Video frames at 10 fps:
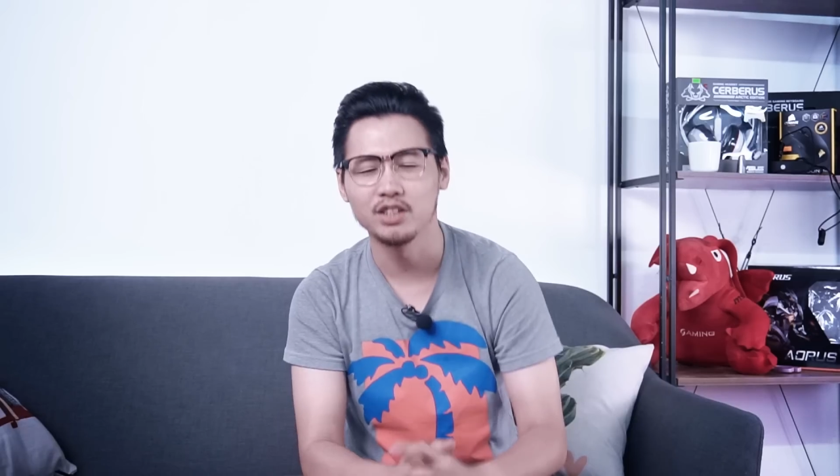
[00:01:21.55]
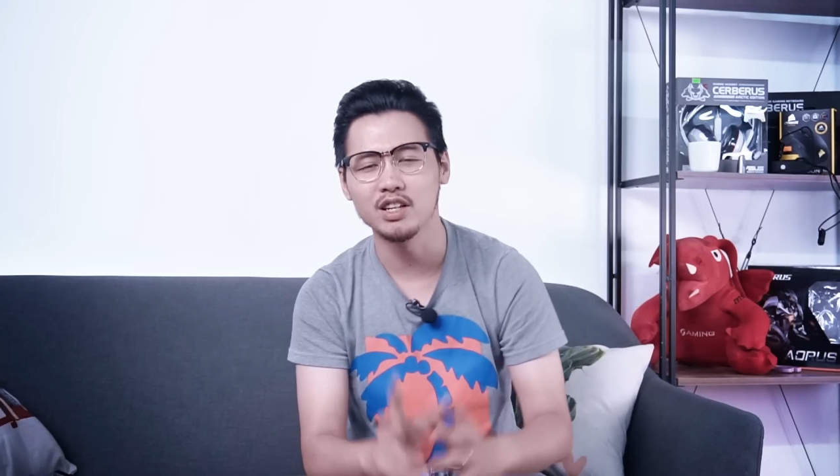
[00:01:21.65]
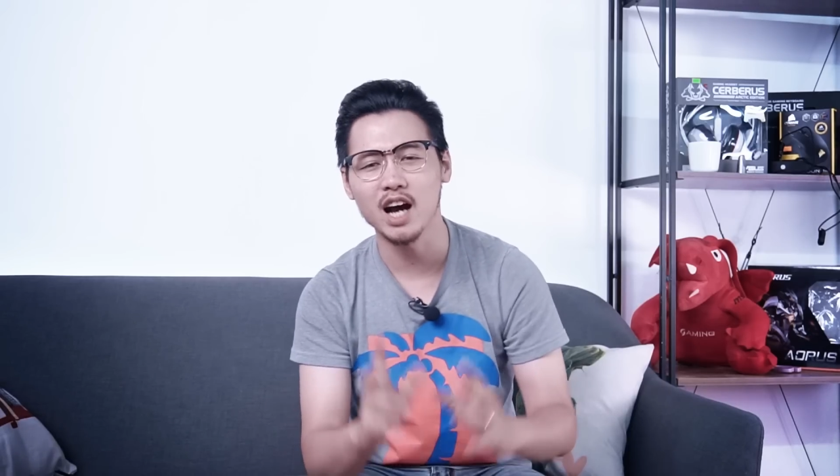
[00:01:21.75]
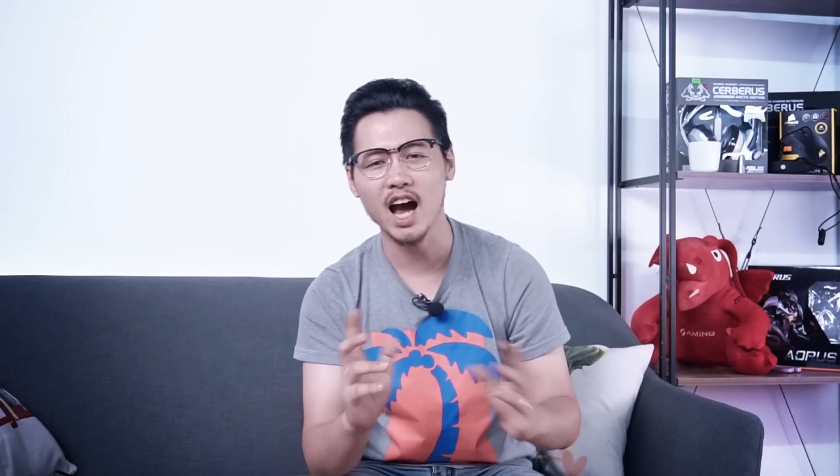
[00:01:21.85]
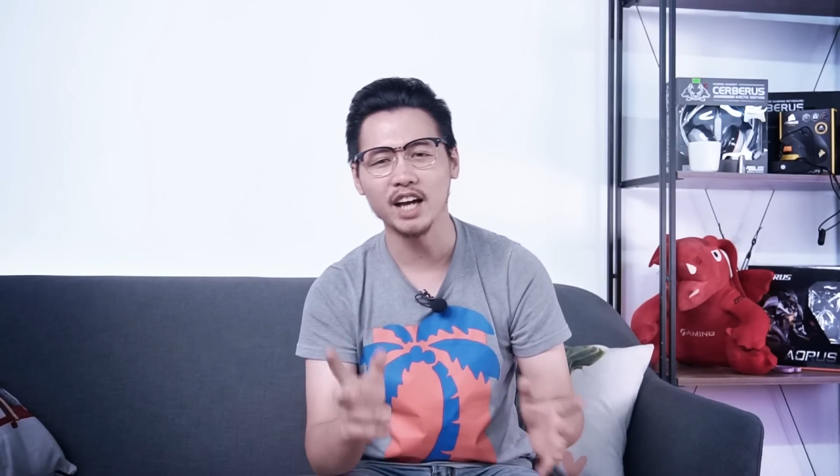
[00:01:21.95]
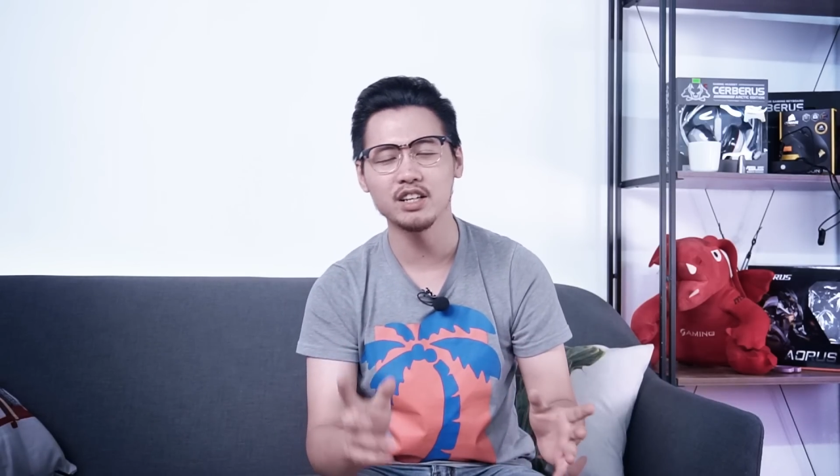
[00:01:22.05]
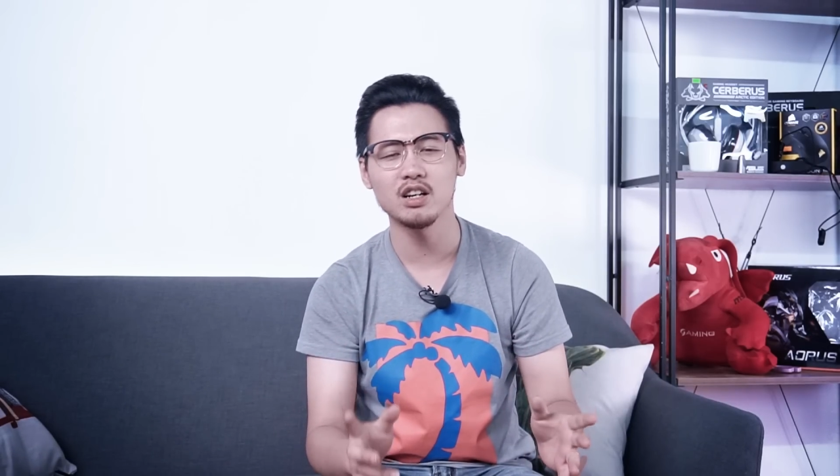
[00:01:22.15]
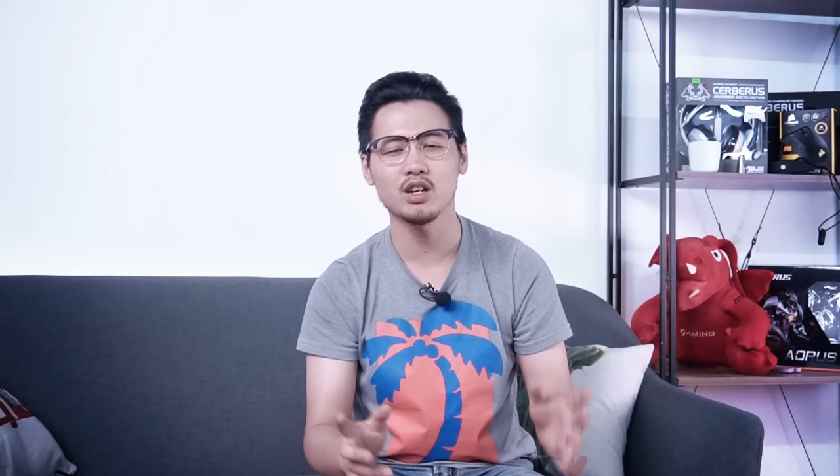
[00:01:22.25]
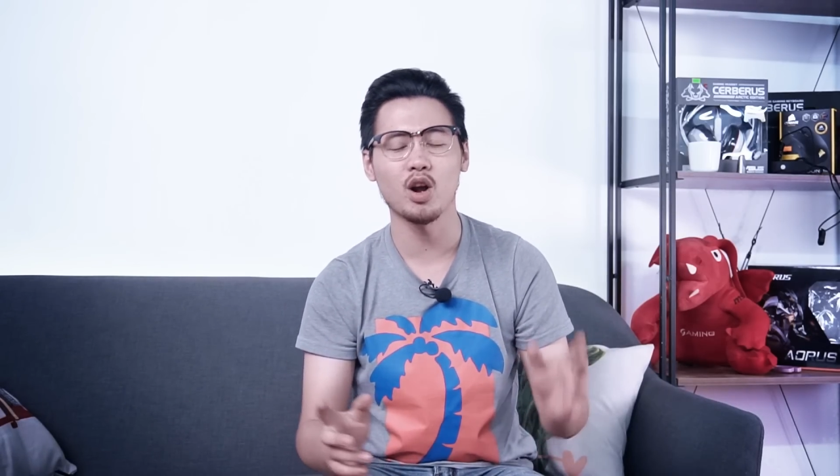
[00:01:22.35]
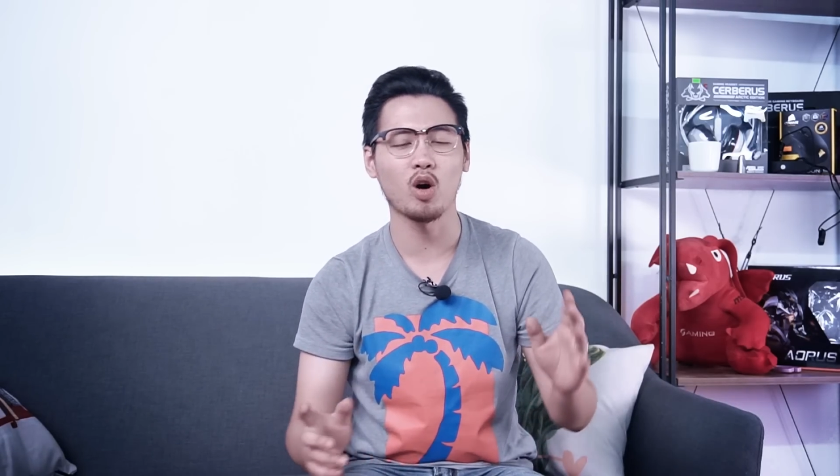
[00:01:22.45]
Thứ hai nữa
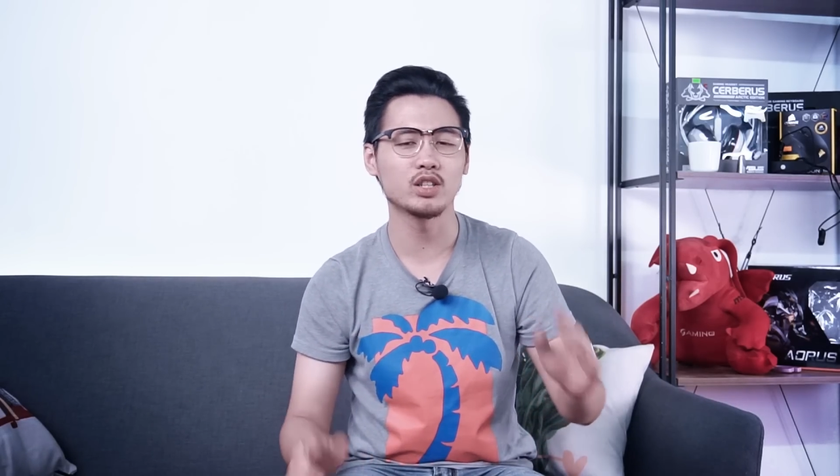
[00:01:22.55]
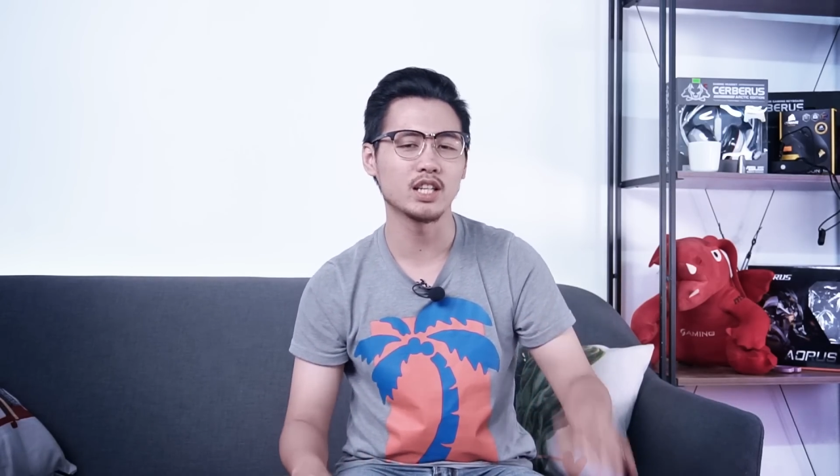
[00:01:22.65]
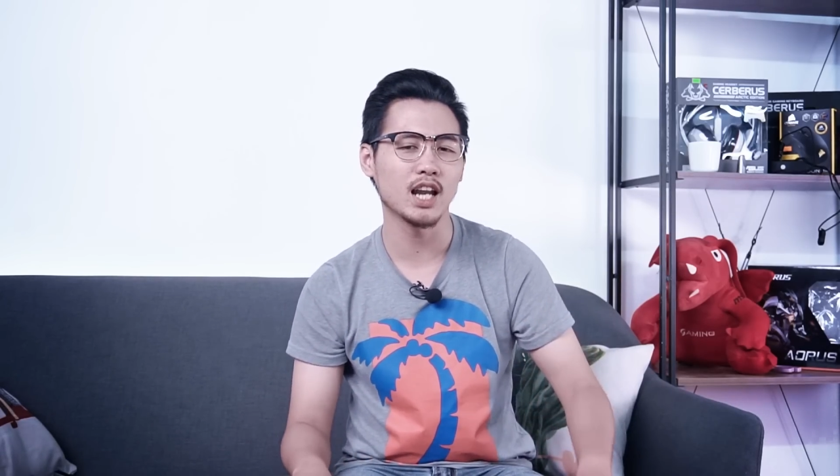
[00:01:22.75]
đó chính